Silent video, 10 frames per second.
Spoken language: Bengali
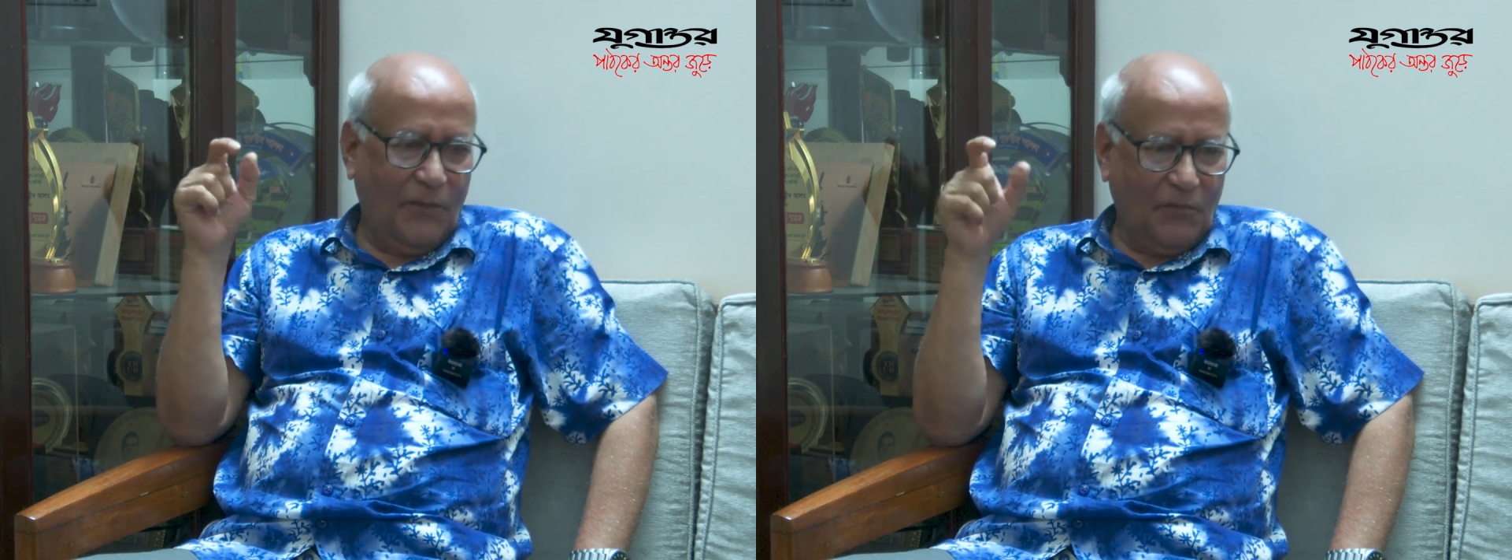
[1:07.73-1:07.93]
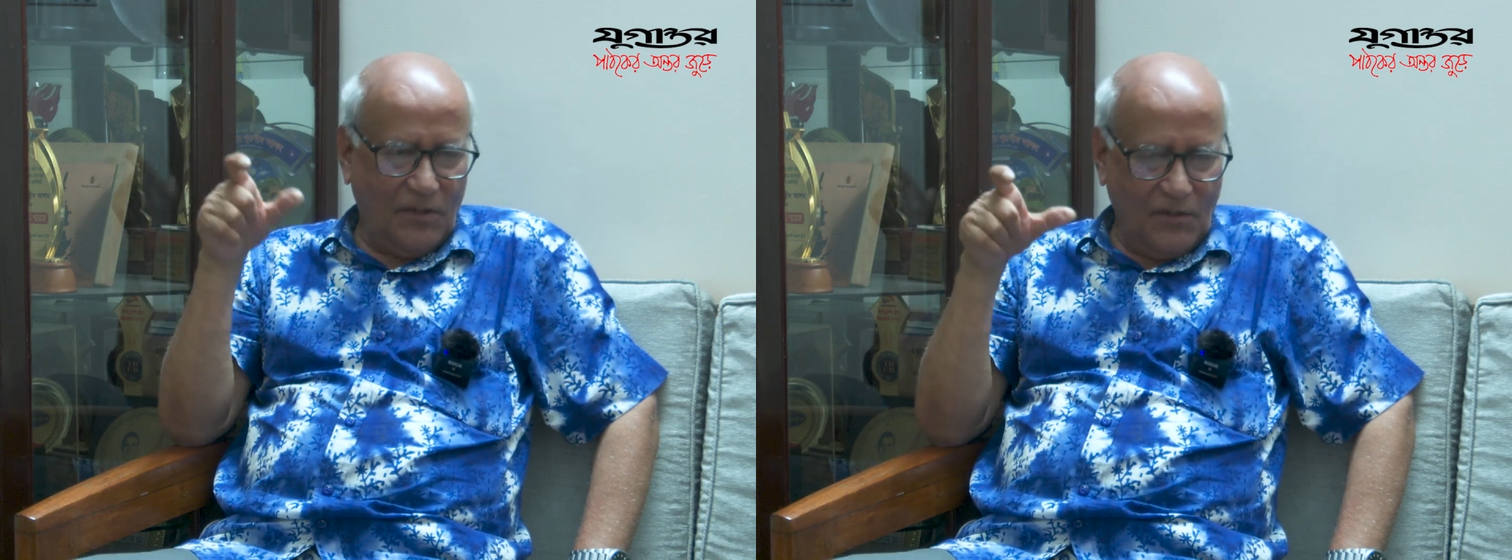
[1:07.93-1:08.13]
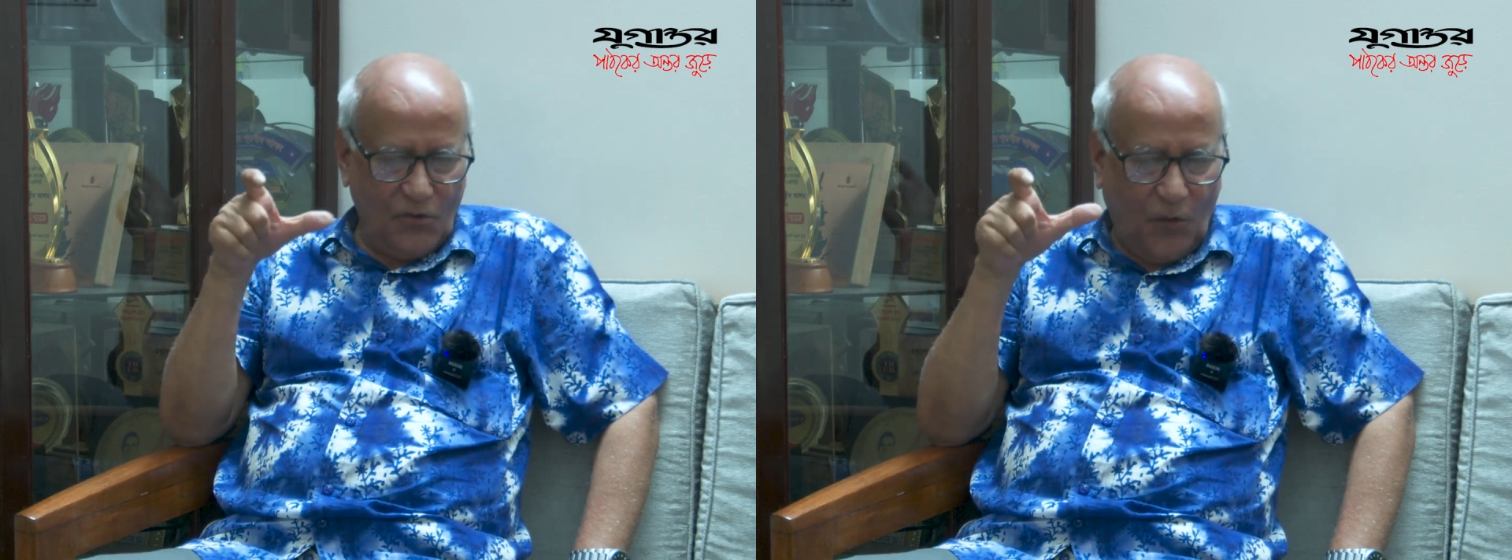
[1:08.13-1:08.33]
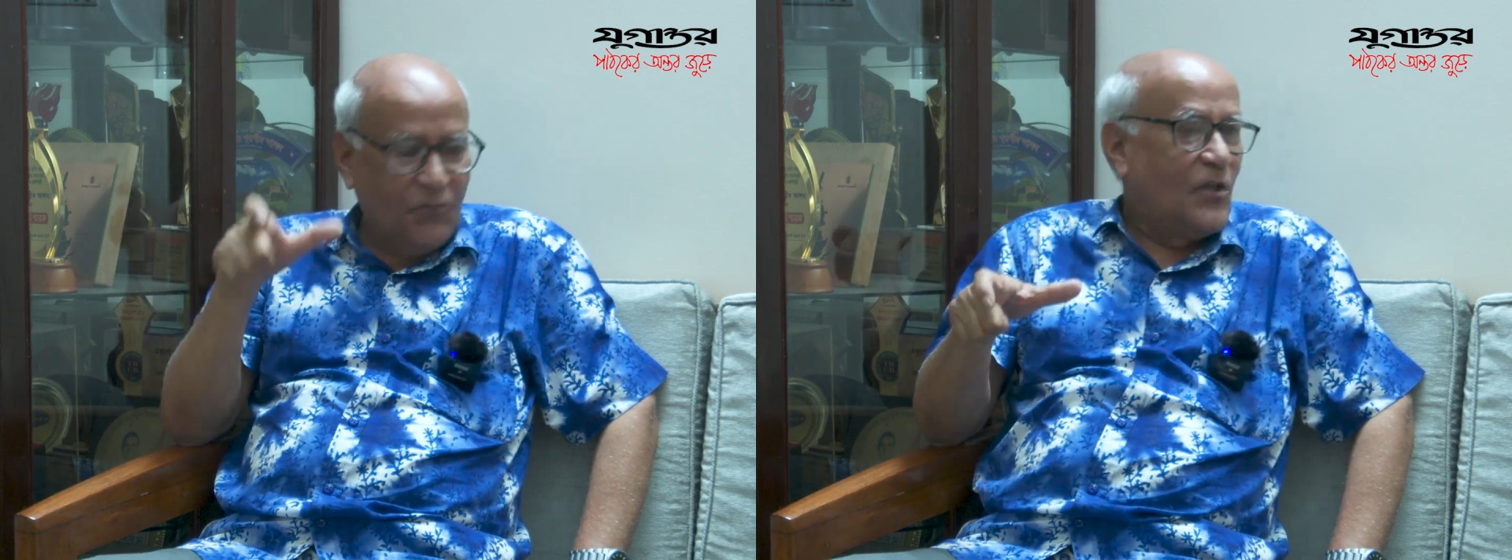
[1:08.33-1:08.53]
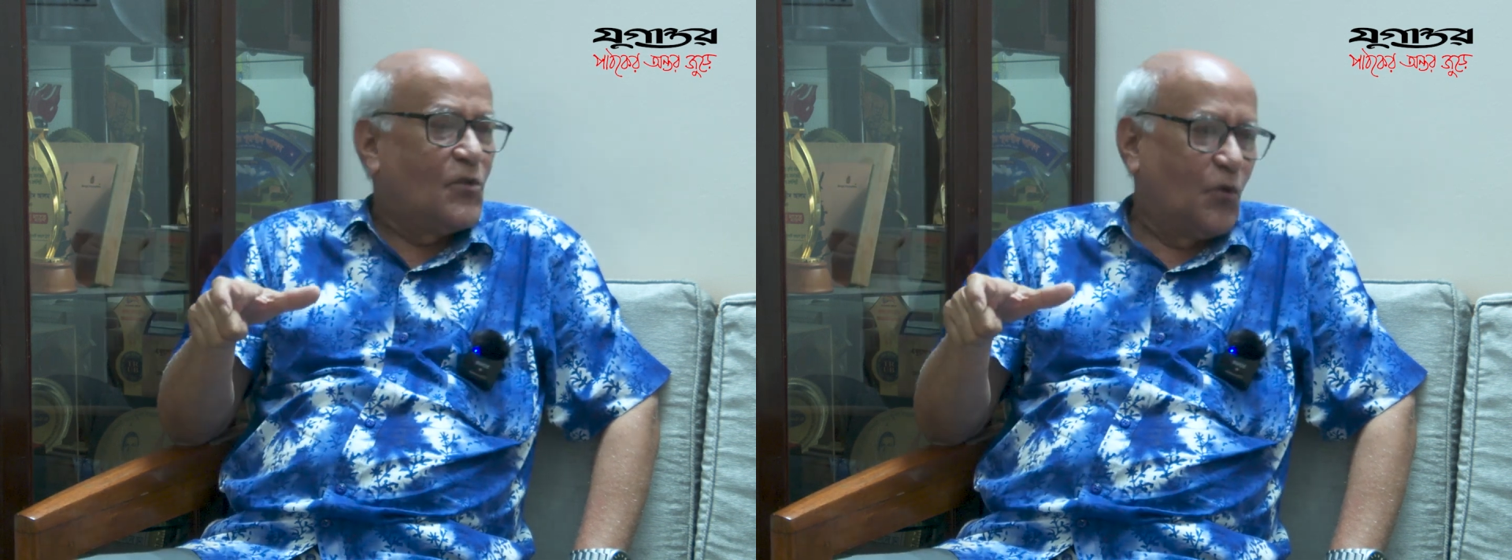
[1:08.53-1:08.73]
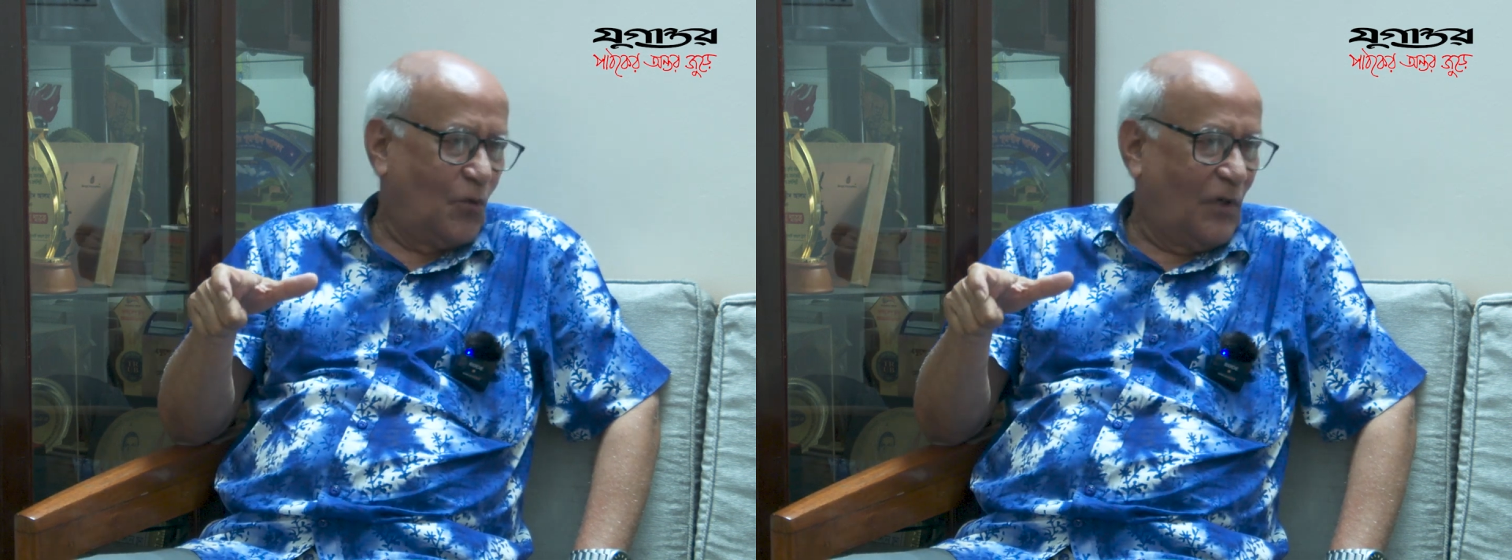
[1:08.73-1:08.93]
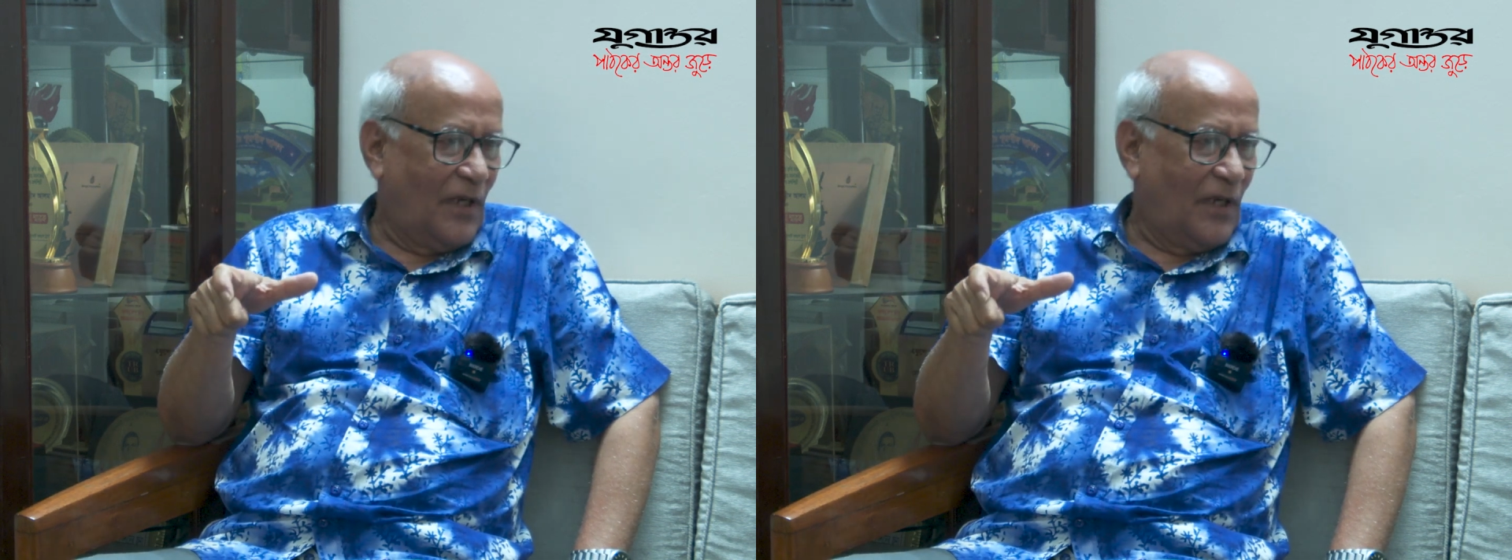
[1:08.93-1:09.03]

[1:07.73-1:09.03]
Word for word: আপনার যে সবচেয়ে ছোট